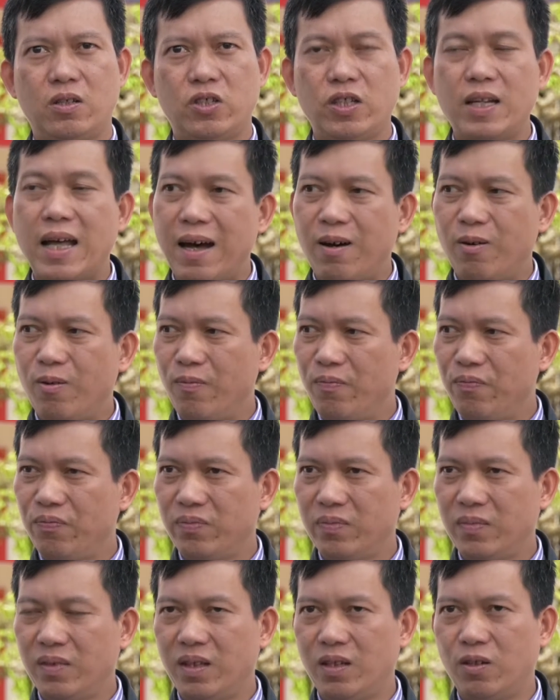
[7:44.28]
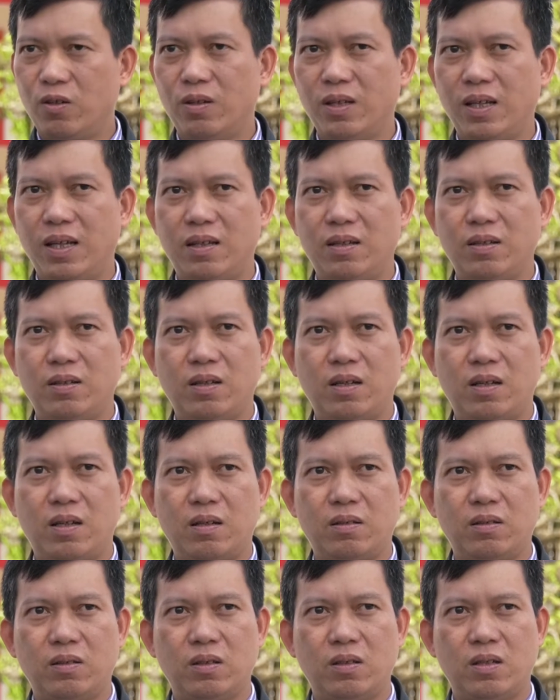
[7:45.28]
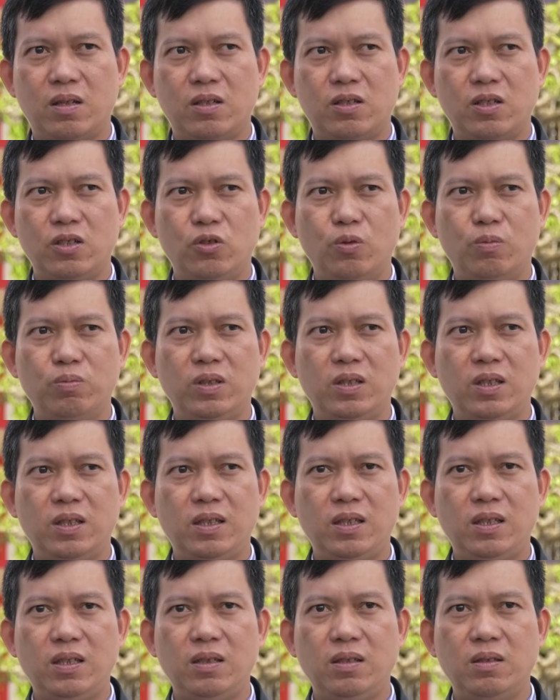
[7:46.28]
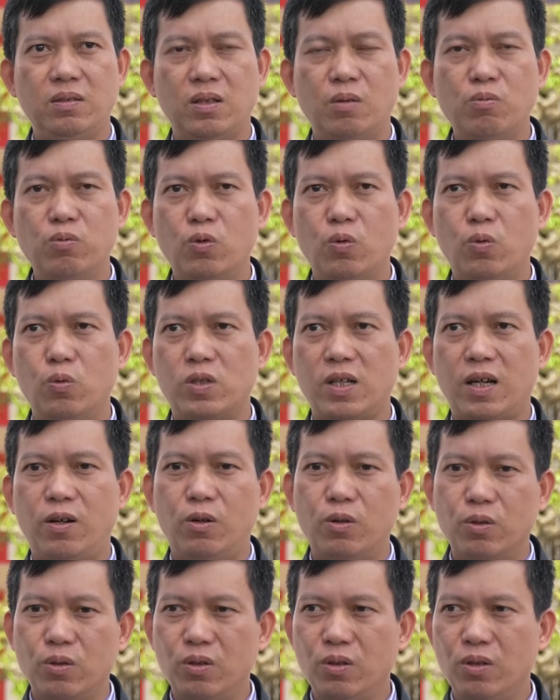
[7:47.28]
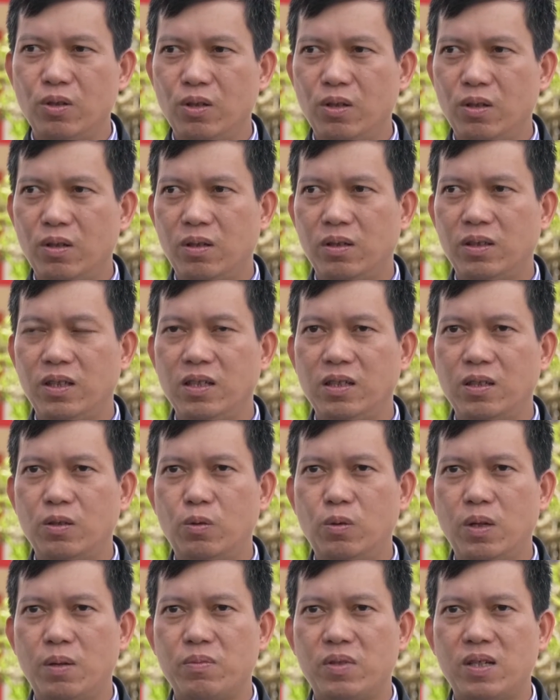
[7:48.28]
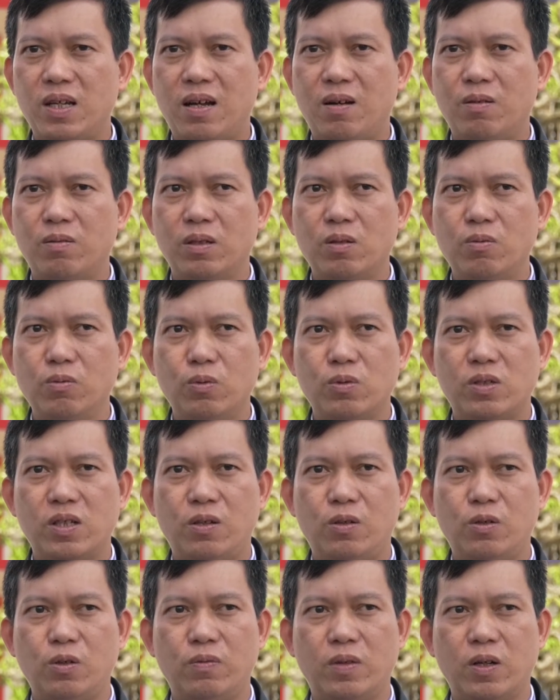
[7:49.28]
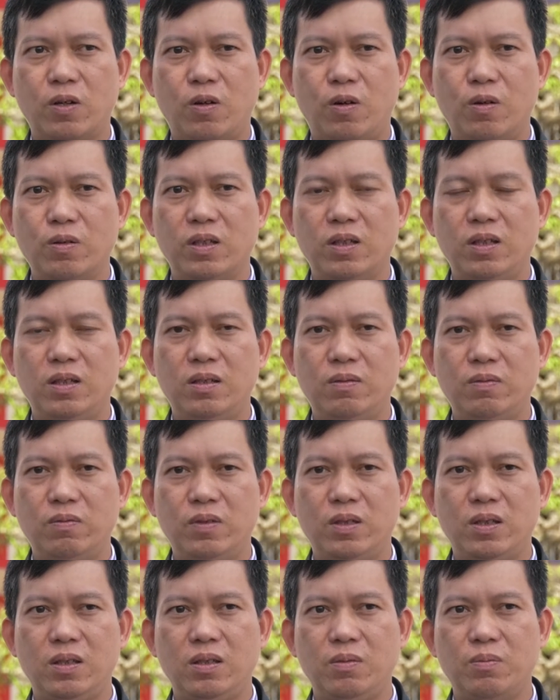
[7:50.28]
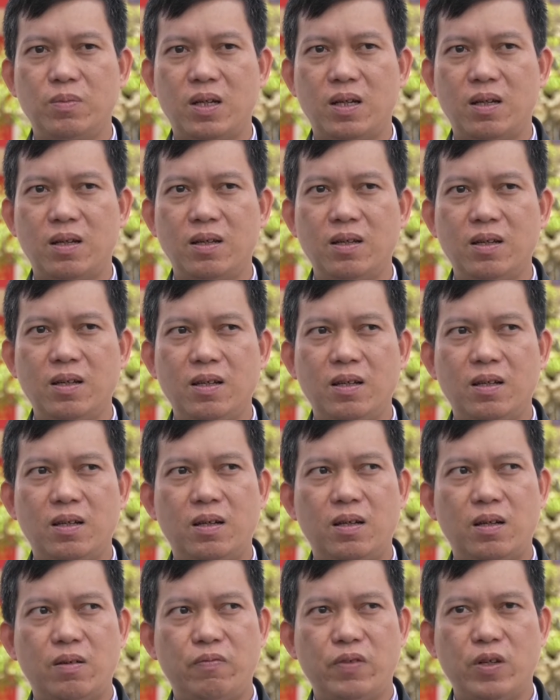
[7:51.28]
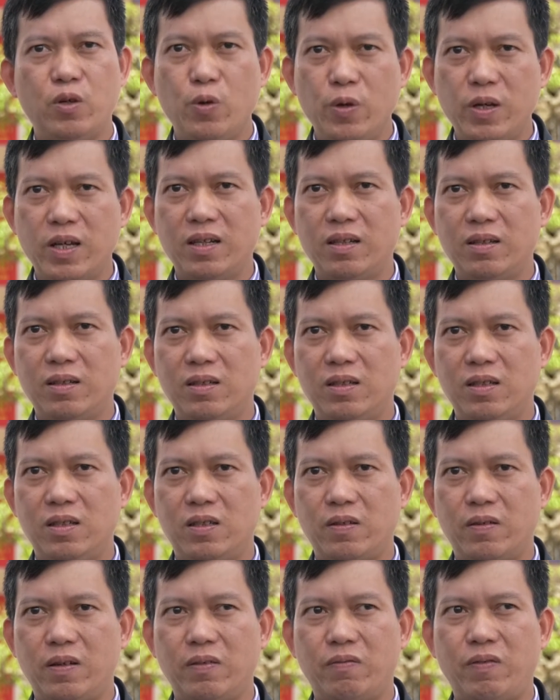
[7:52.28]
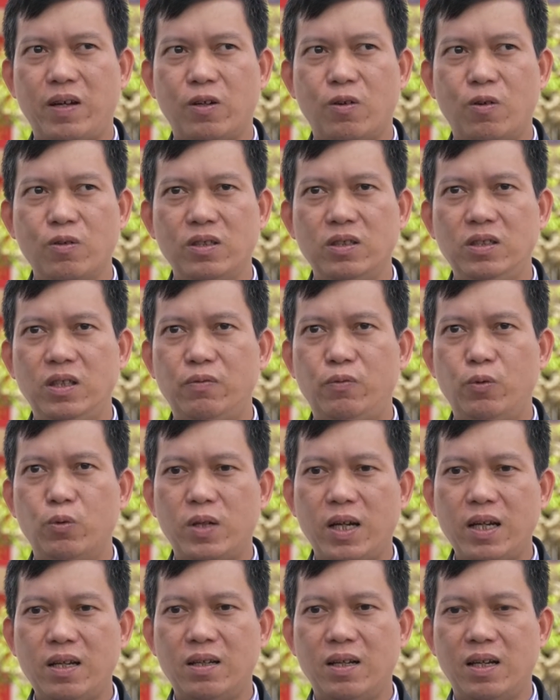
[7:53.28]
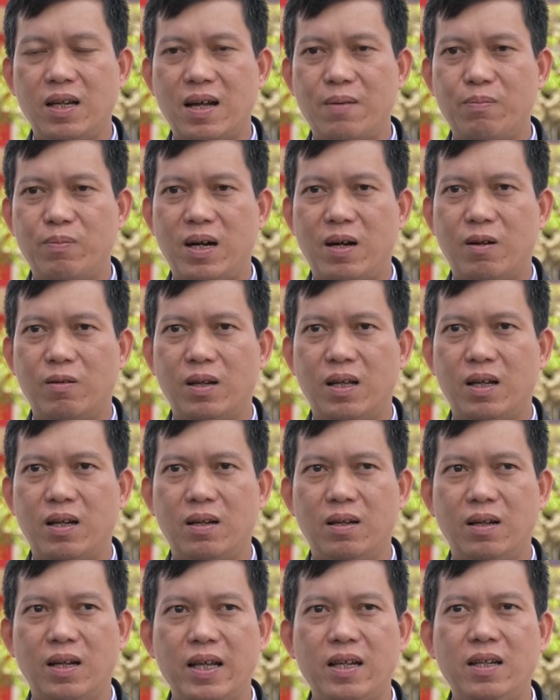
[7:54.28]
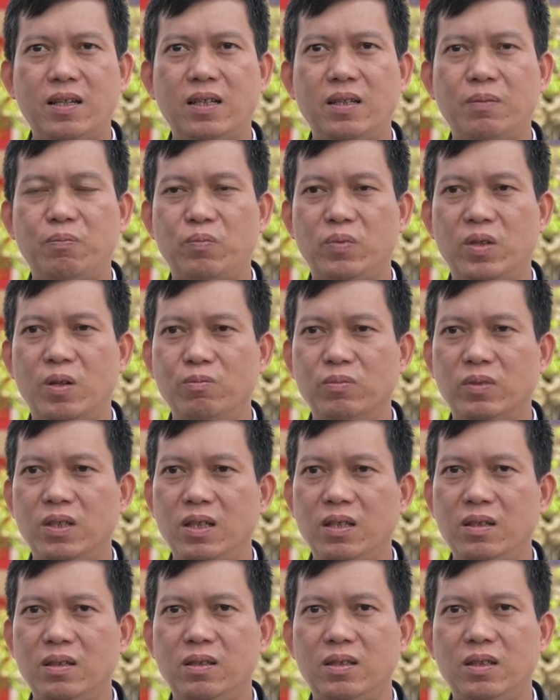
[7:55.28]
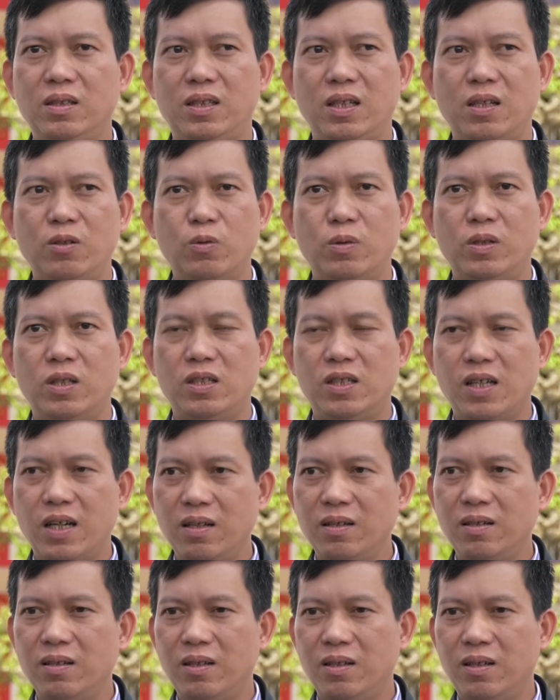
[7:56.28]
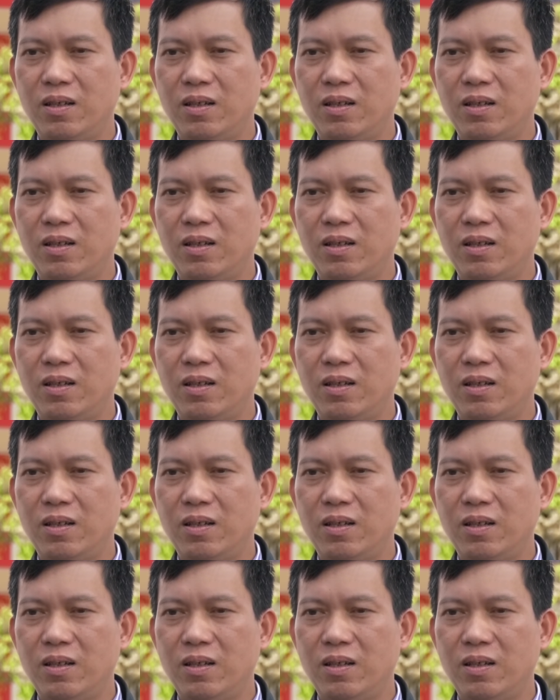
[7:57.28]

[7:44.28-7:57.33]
chỉ đạo thì có thể sử dụng những cái công cụ xã hội, nghiên cứu làm sao công cụ xã hội, và có những cái đơn vị mà phía huyện thì sẽ phải có những người phụ trách để đảm bảo là lấy kịp thông tin, ý kiến của người dân,